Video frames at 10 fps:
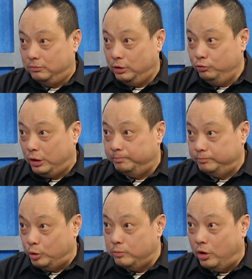tổng thống trump
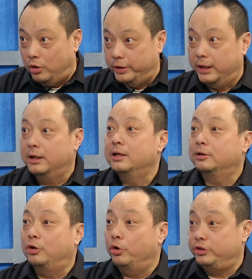ủng hộ nha
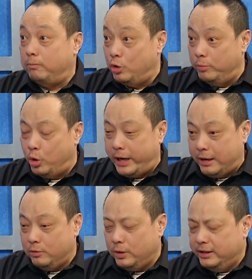nó trong nội bộ
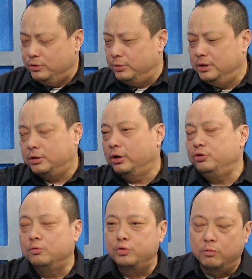đảng cộng hòa ví dụ như nói
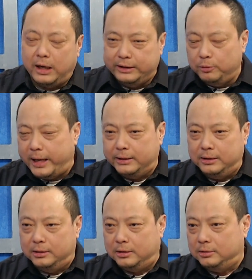chung chung cả tiểu bang
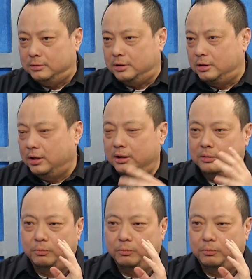thì còn còn nói là